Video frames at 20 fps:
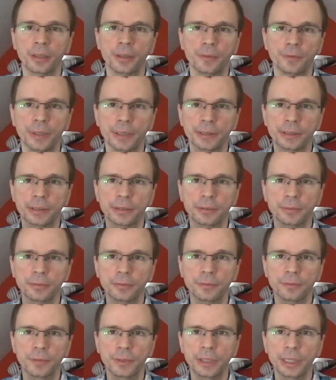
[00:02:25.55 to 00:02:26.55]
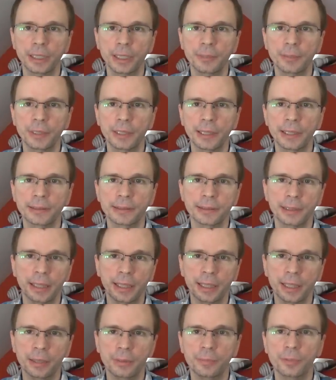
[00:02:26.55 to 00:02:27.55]
Więc wydajemy raz,
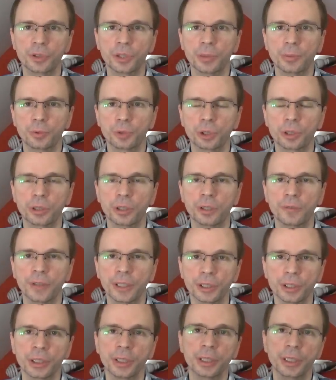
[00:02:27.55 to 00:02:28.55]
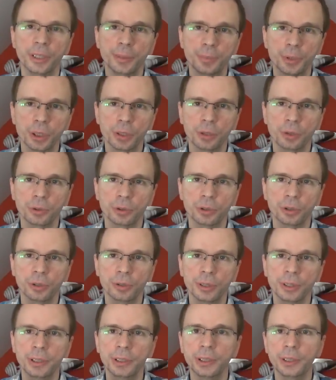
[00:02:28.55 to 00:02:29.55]
a możemy użytkować i przy
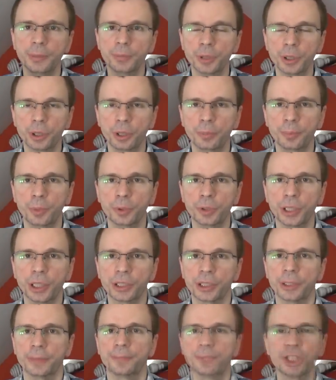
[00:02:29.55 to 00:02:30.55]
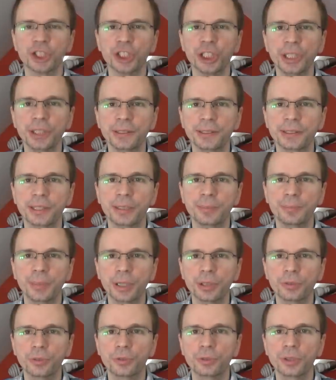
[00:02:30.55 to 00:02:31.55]
konsoli, i przy komputerze. Część z
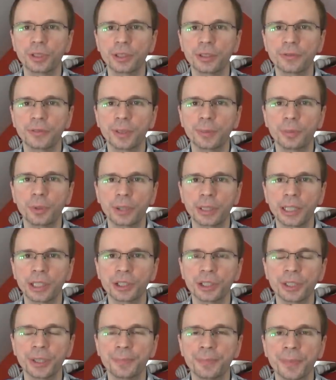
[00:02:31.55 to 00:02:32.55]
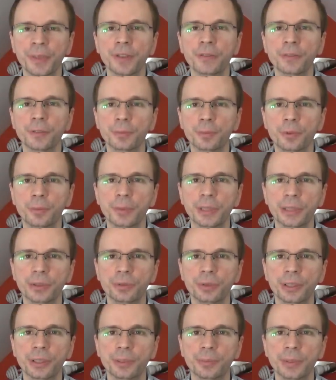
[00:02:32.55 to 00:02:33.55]
gamepadów, które Wam pokażę,
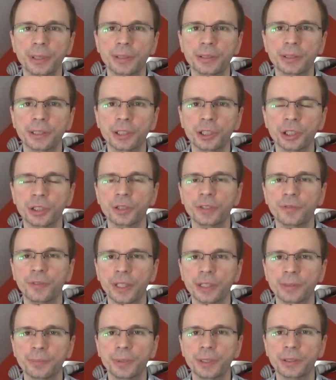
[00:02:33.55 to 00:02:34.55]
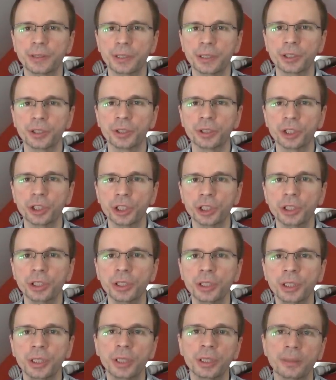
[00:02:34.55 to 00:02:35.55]
współpracuje z PlayStation 2, z PlayStation 3,
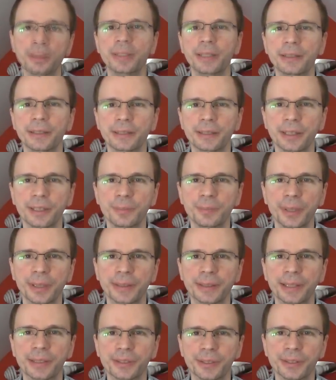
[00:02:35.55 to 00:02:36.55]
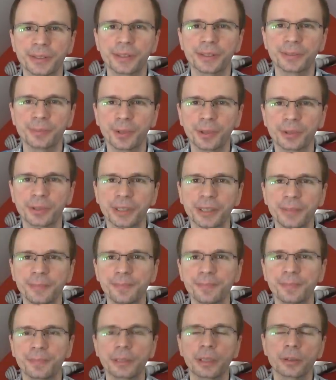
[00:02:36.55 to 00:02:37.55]
Jeden gamepad także z Xboxem,
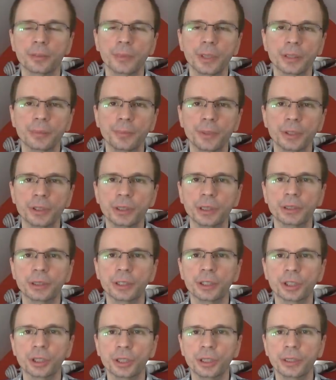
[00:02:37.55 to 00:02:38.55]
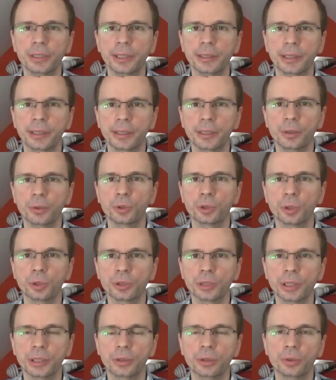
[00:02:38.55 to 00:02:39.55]
natomiast będzie też kilka takich
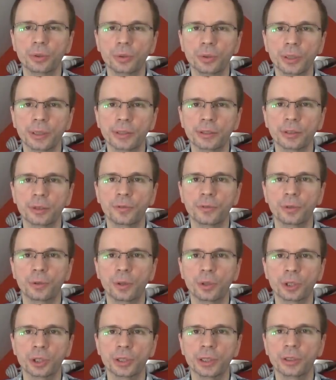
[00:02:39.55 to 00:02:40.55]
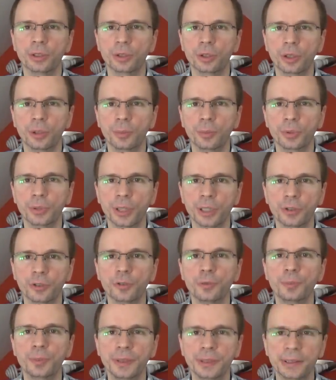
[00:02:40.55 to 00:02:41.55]
urządzeń, które są wyłącznie do komputerów
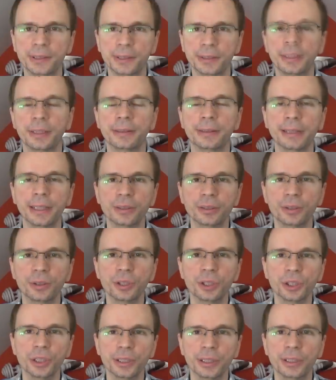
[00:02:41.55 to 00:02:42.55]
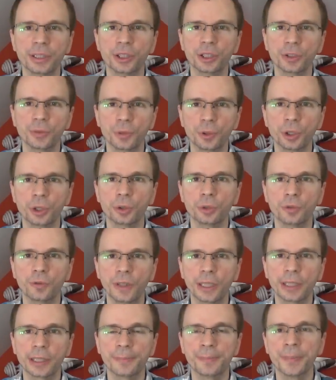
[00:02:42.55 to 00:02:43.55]
PC. Na co jeszcze należy zwrócić
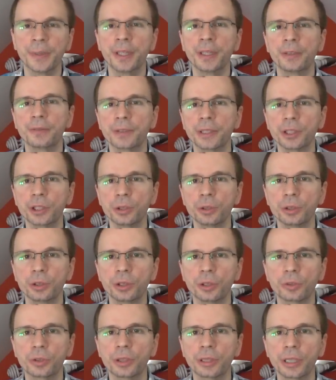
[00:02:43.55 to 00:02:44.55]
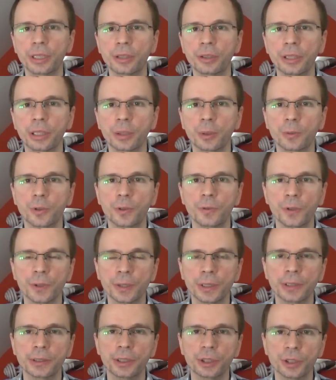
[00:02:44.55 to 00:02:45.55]
uwagę? W zależności od tego, jaką
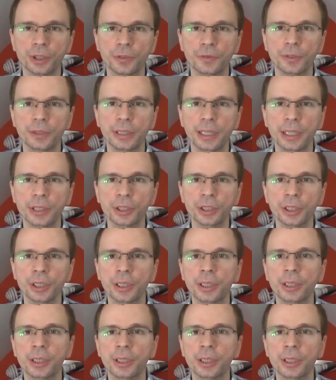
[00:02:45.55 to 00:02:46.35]
kwotę chcecie wydać,